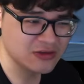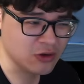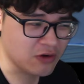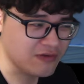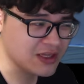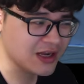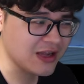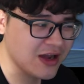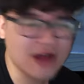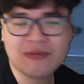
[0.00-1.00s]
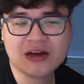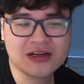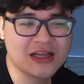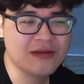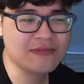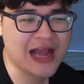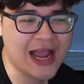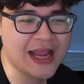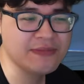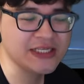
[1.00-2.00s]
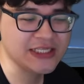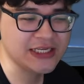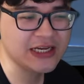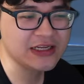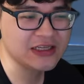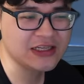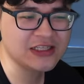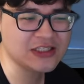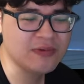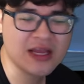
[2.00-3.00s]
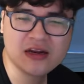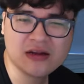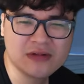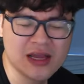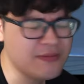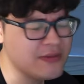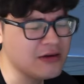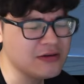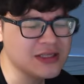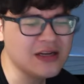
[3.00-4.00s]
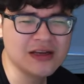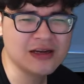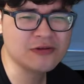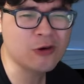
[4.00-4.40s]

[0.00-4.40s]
đối với những người mà người ta làm hai MPC ấy người ta nhìn 60 FPS nó rất là khó